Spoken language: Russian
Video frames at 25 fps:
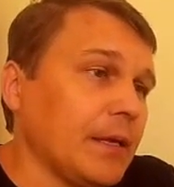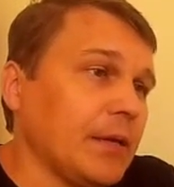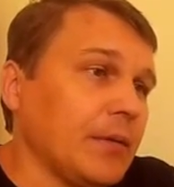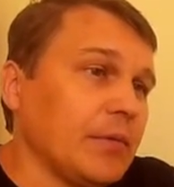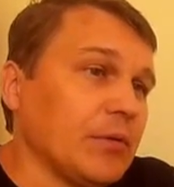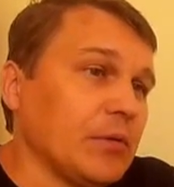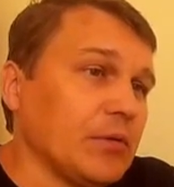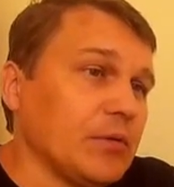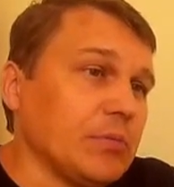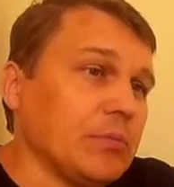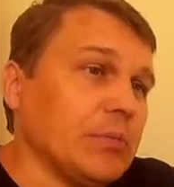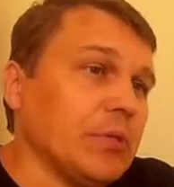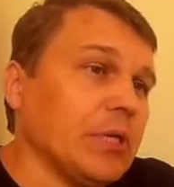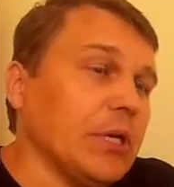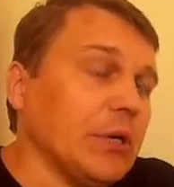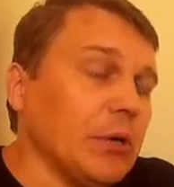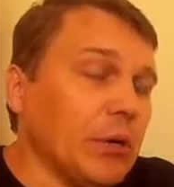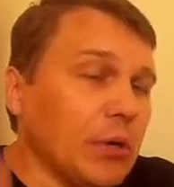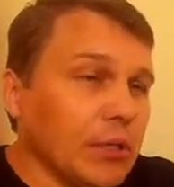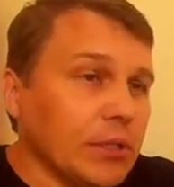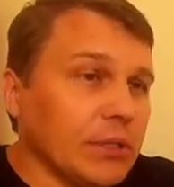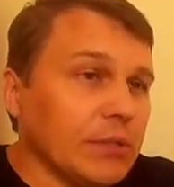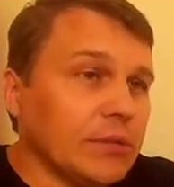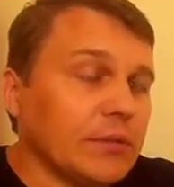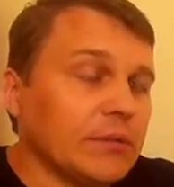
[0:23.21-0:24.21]
То есть
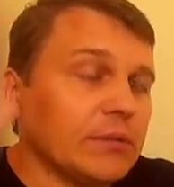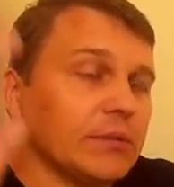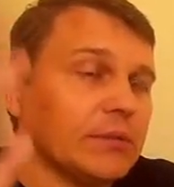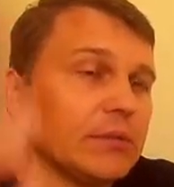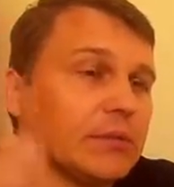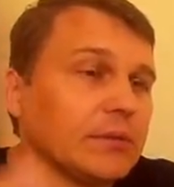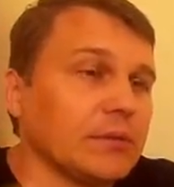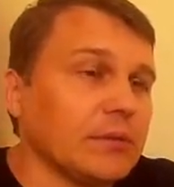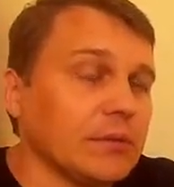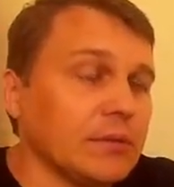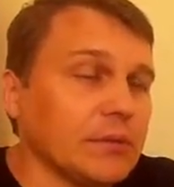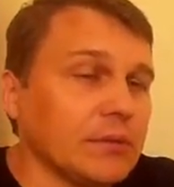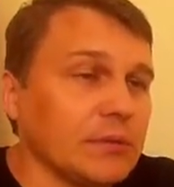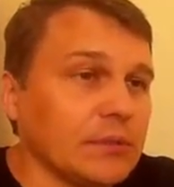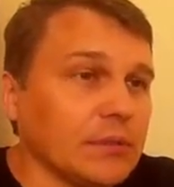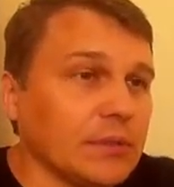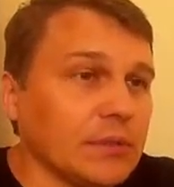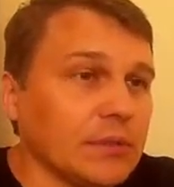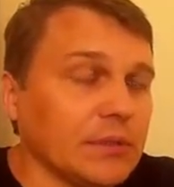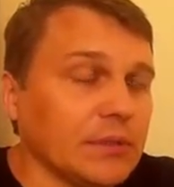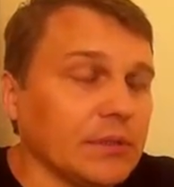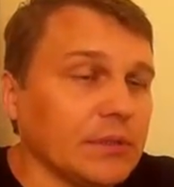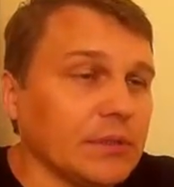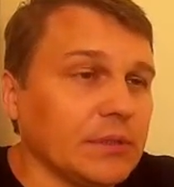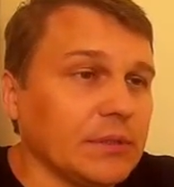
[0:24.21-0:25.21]
миллион
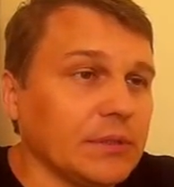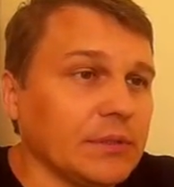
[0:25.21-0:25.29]
э,